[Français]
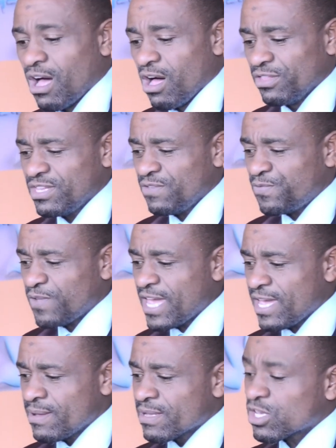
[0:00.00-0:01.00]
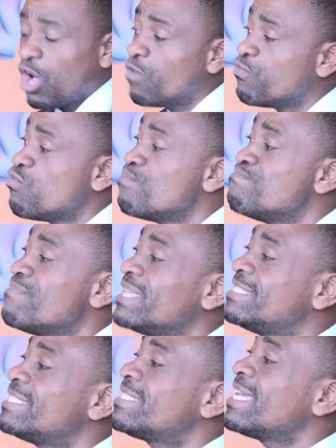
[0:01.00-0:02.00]
En effet, quand vous
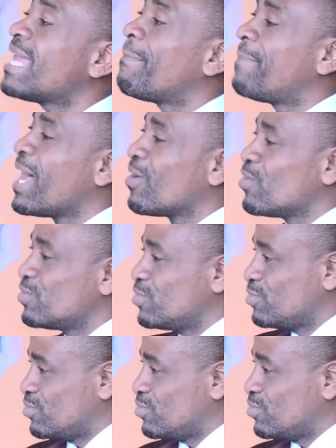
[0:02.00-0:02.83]
méditez la parole de